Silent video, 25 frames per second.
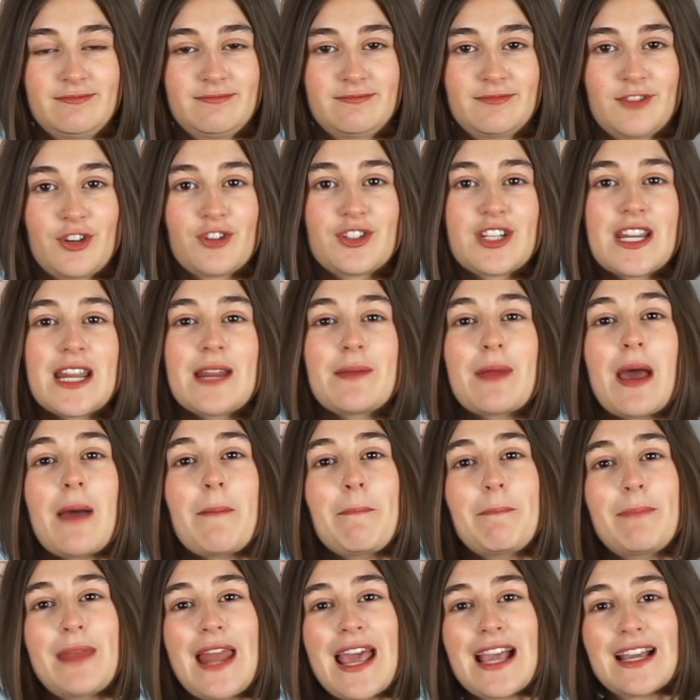Unter dem
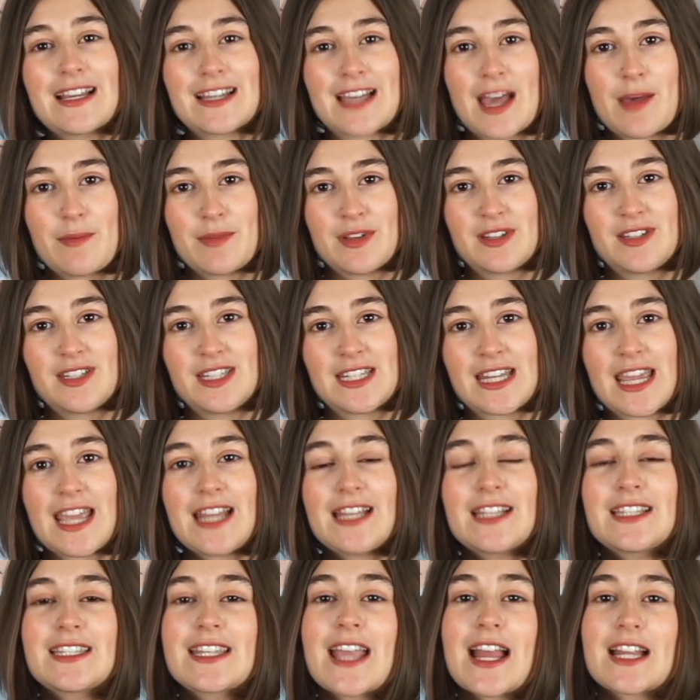Namen Black Gammon
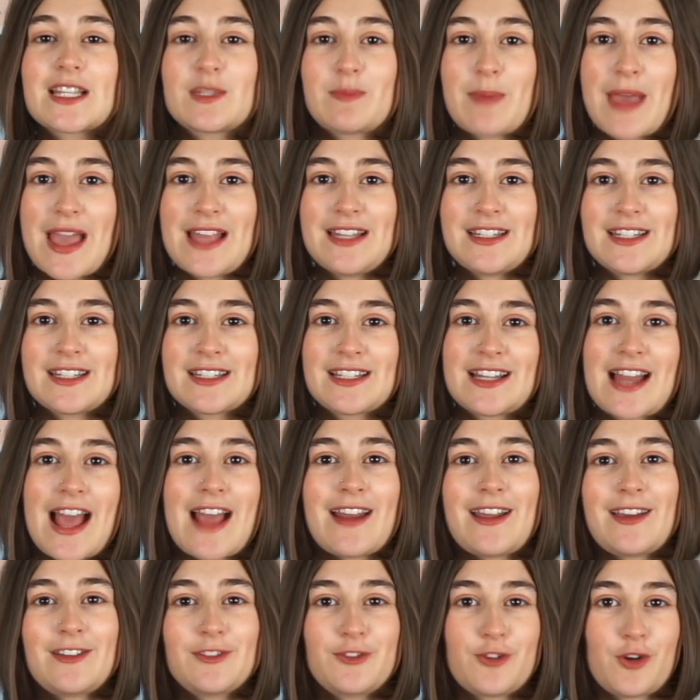treten sie als Band in
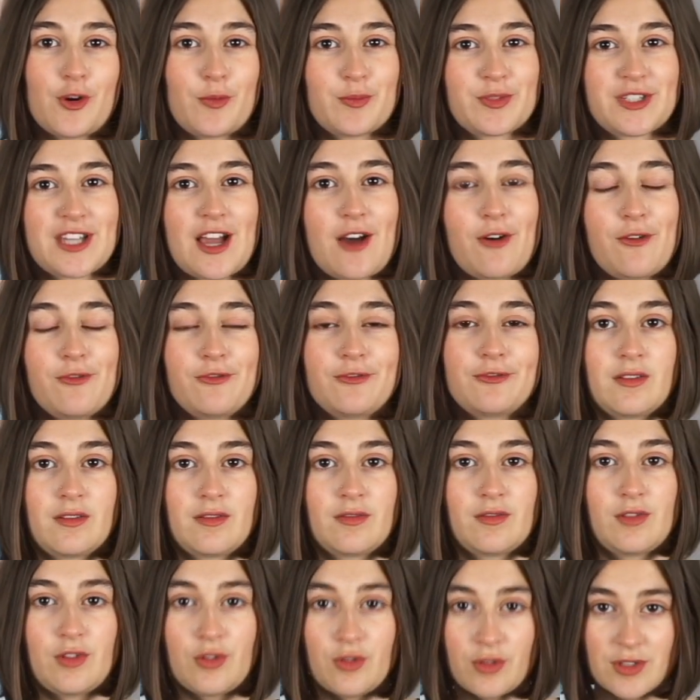kleineren Clubs auf.
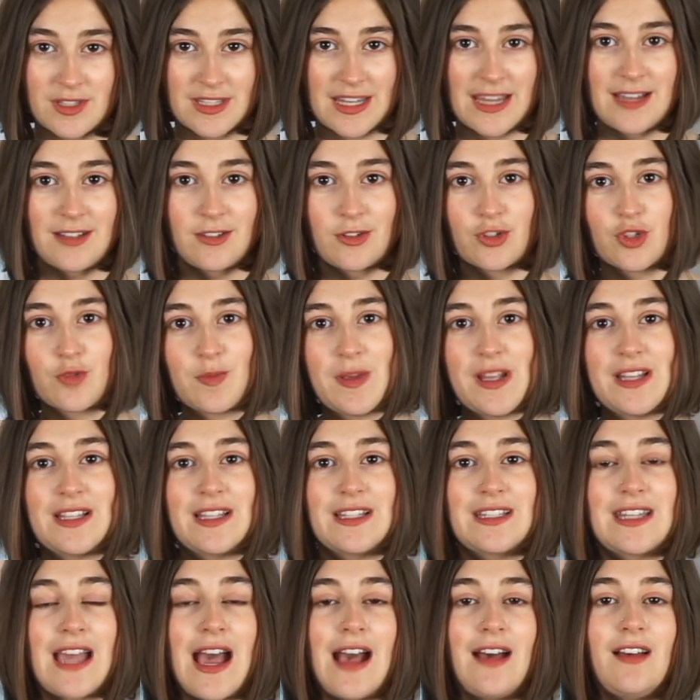Lou singt und spielt
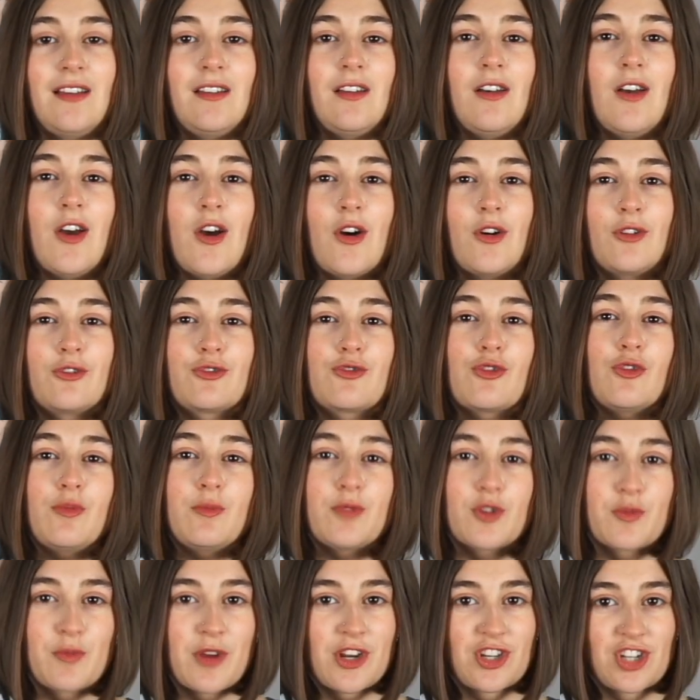Gitarre und Ruben
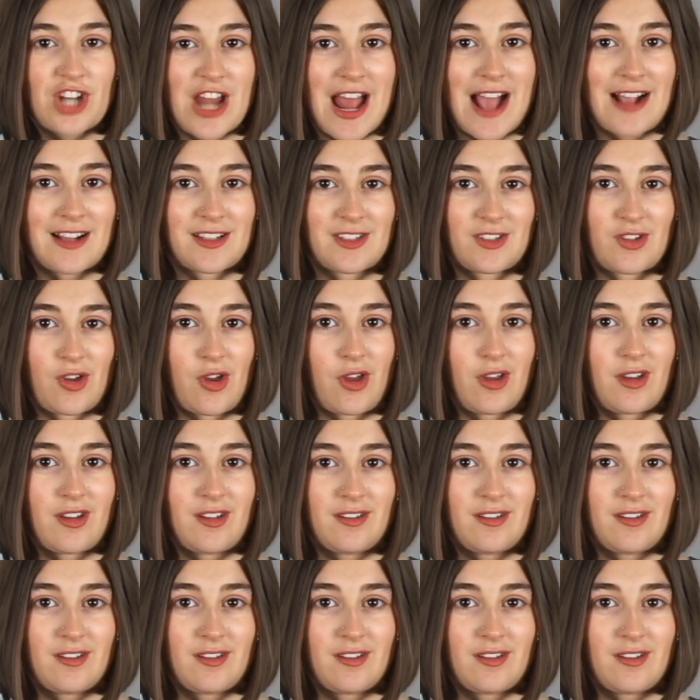spielt Schlagzeug.